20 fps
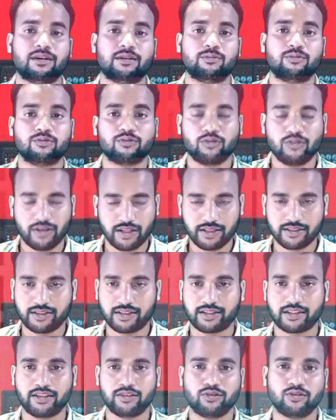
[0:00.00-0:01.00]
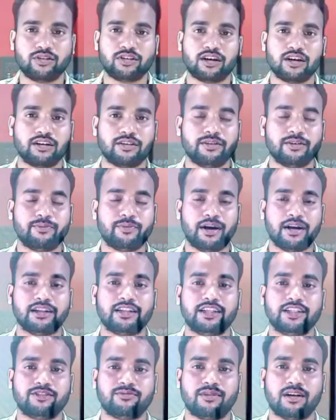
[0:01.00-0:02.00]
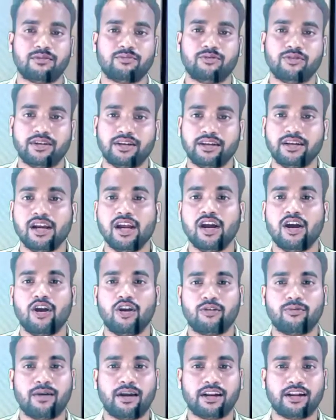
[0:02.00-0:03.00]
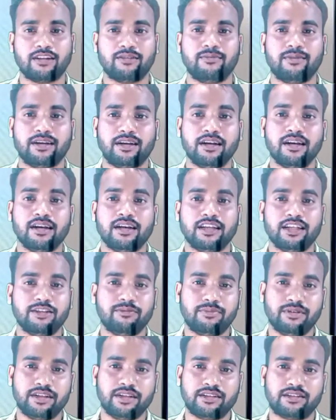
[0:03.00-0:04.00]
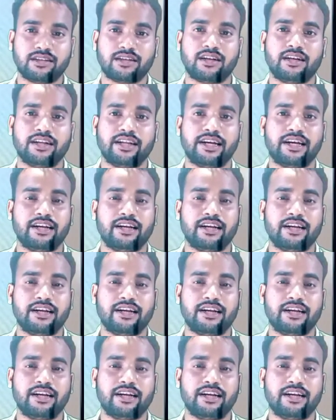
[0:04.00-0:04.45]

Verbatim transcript: स्मार्टफोन को ले सकते हैं जो कि फायदे स्मार्टफोन है और भारत में इन्फिनिक्स का